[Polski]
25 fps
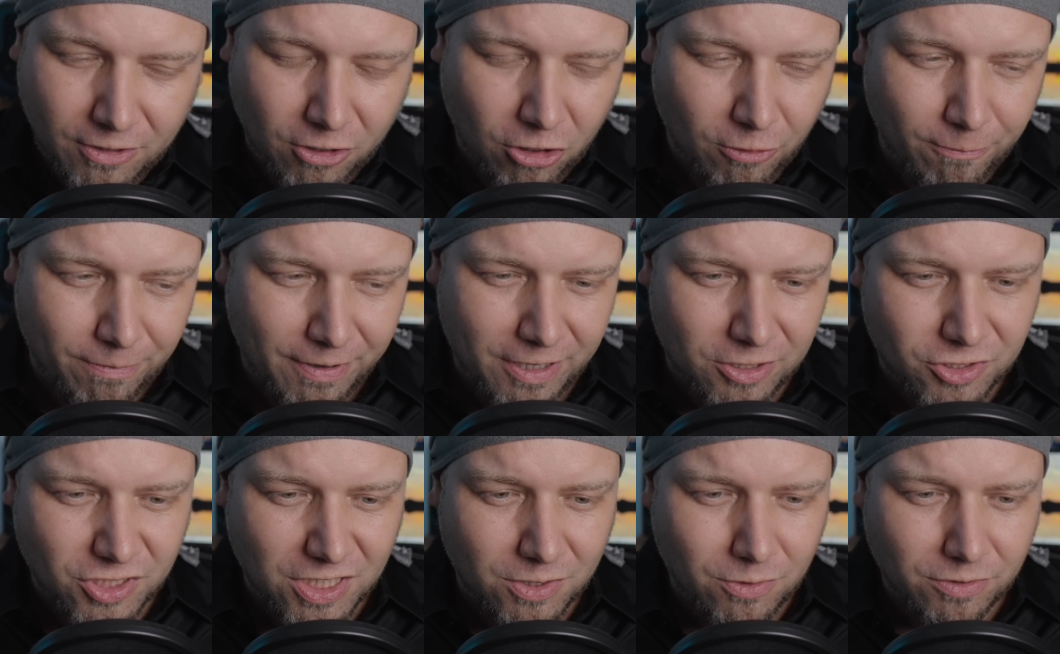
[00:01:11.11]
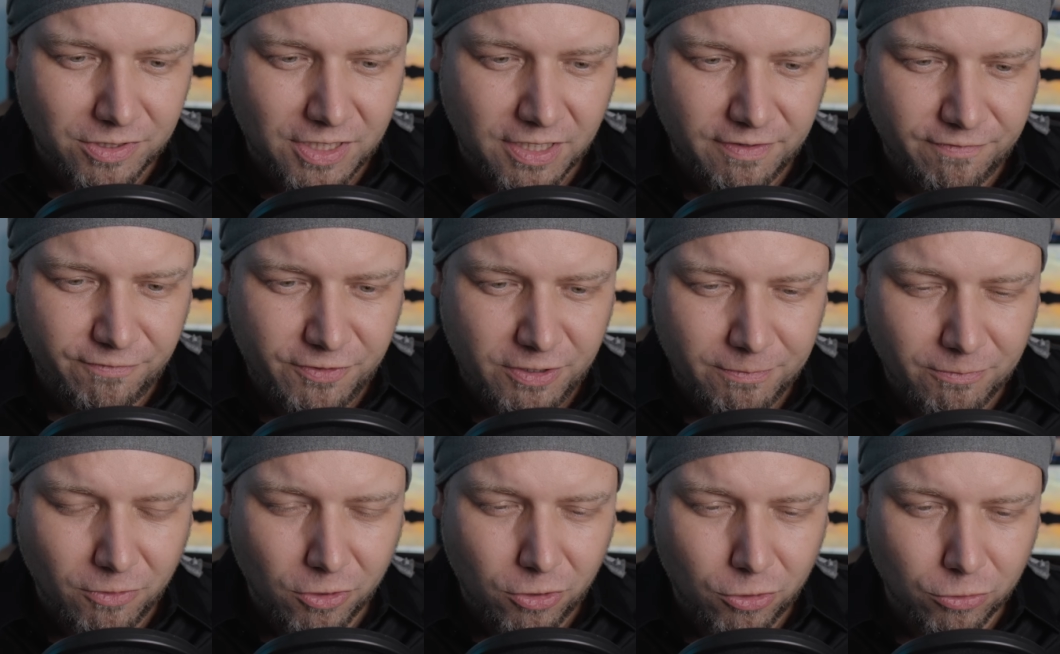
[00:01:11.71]
obejrzało ten
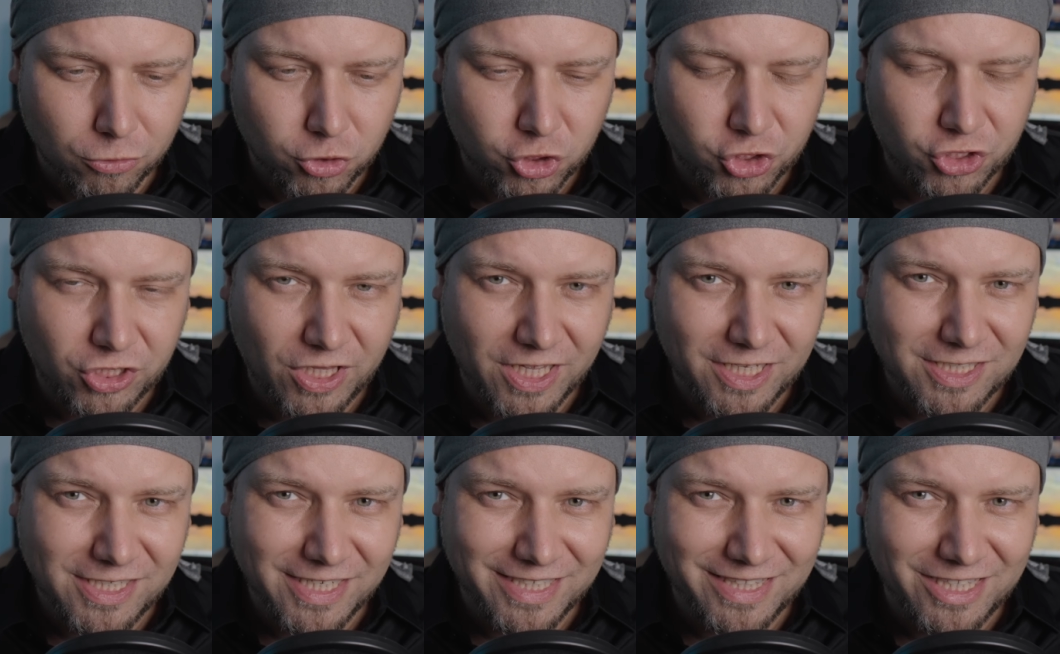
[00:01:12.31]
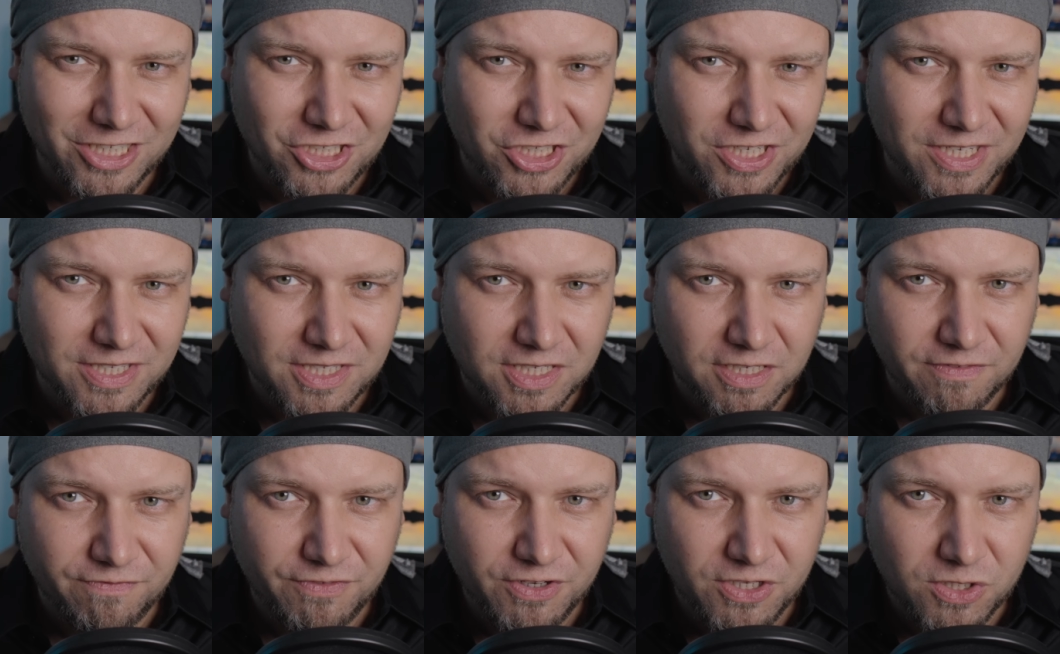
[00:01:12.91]
film około
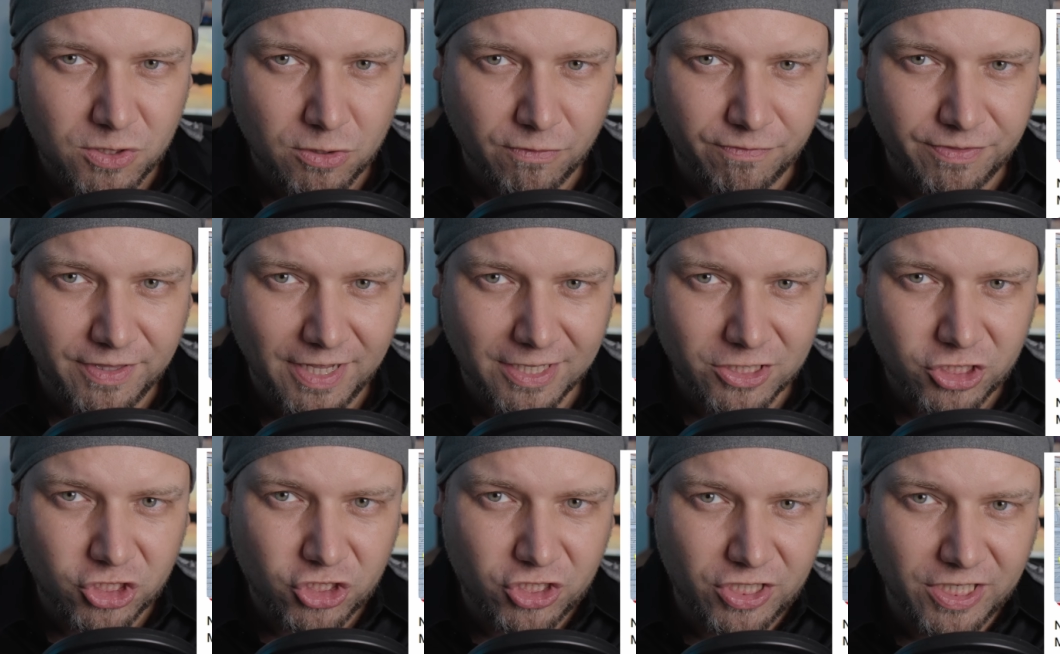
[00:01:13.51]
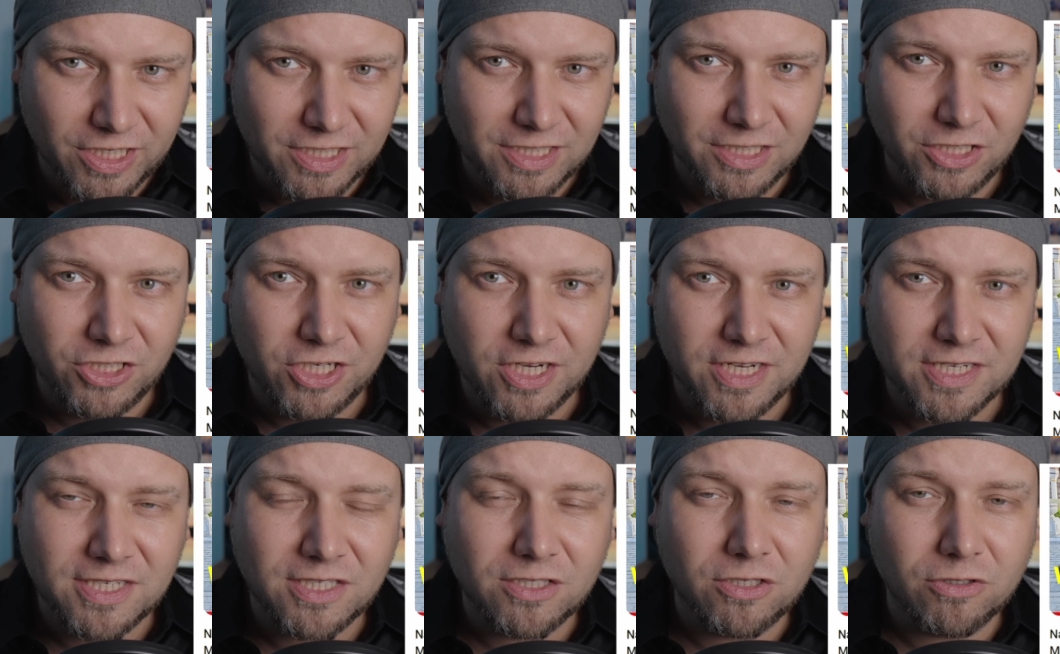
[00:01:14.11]
4000 widzów na
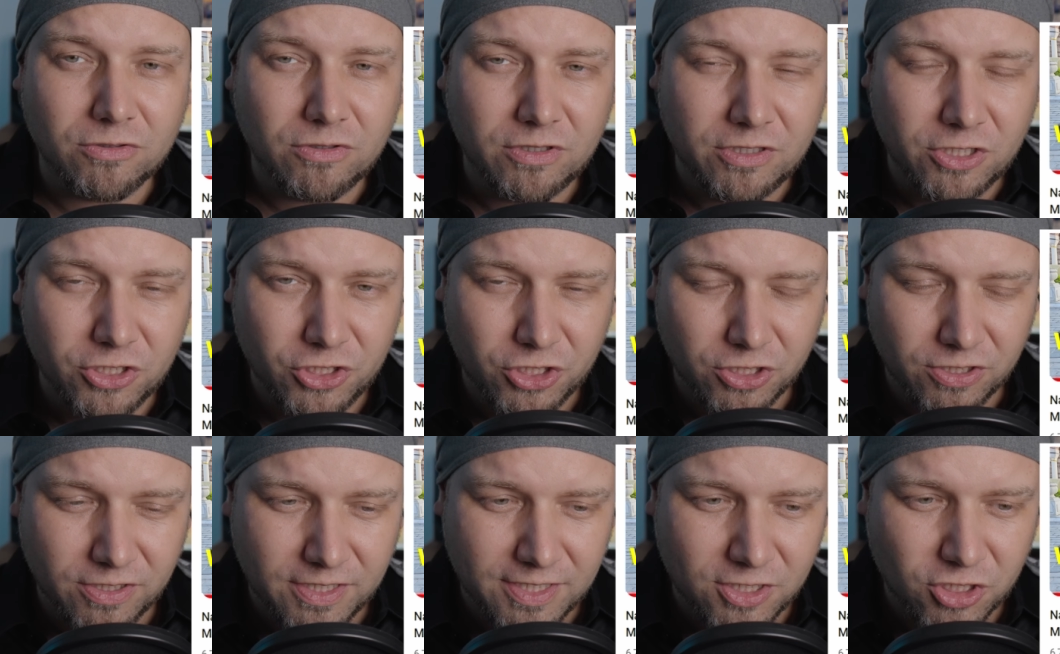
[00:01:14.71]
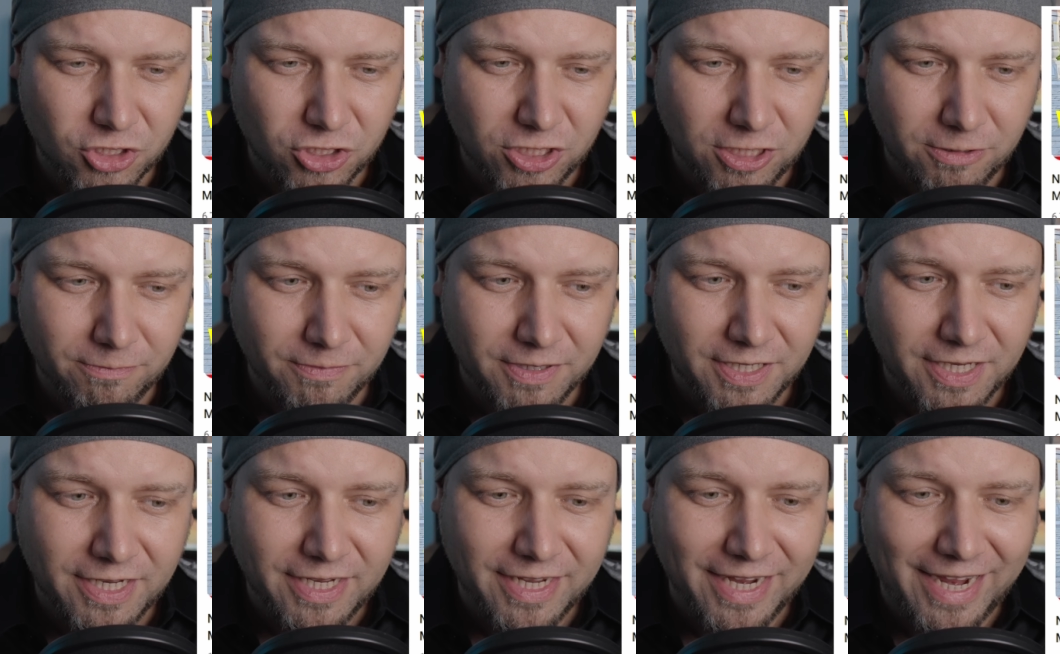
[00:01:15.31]

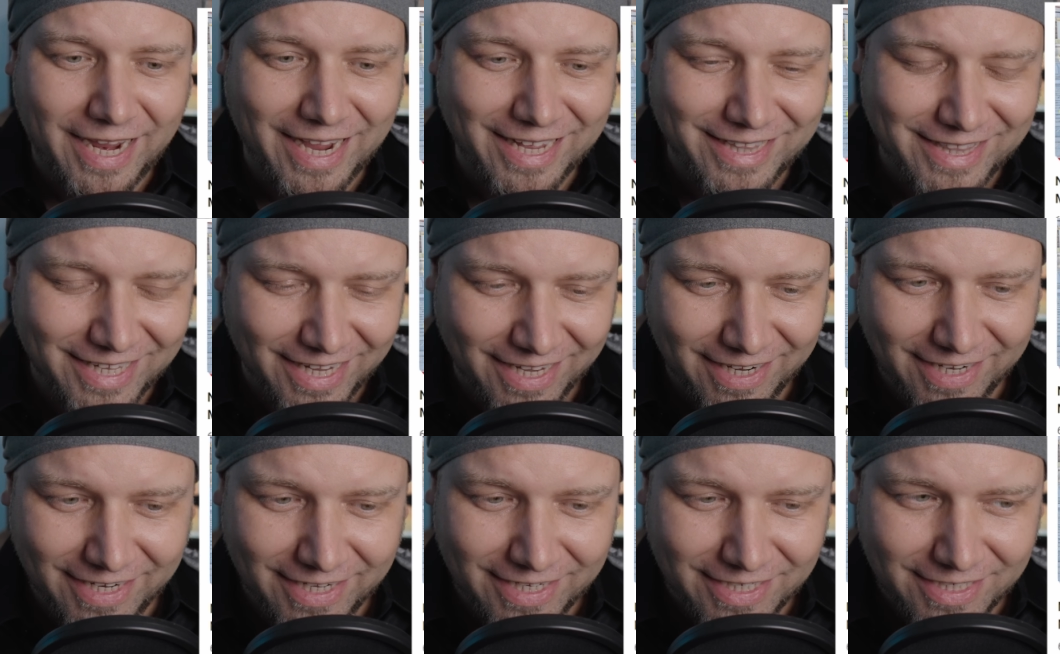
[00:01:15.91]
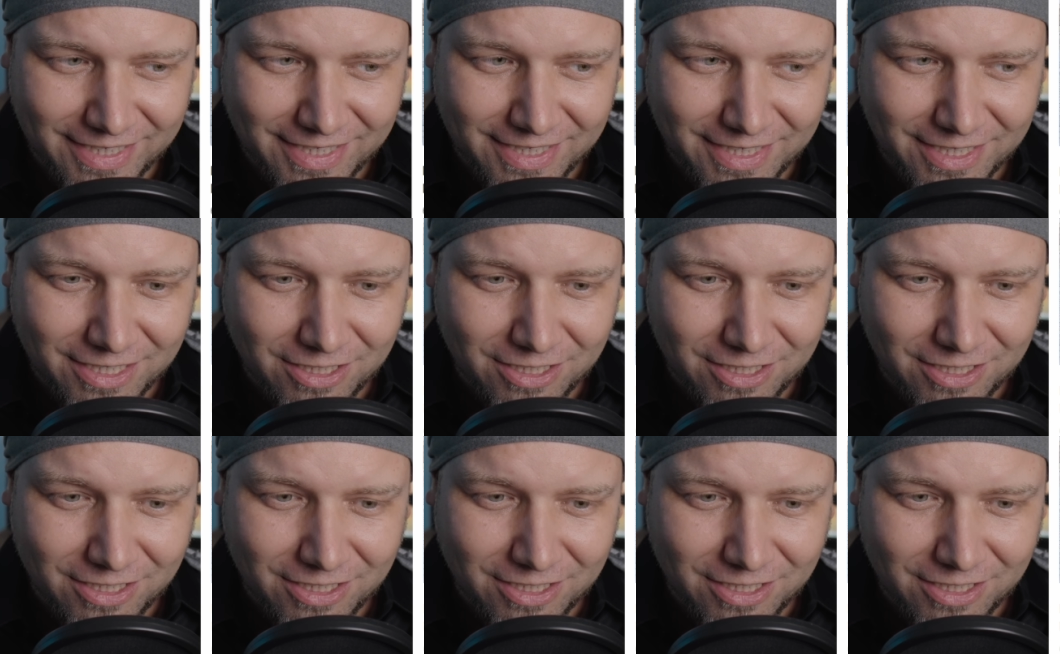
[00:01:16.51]
40-tysięcznym kanale.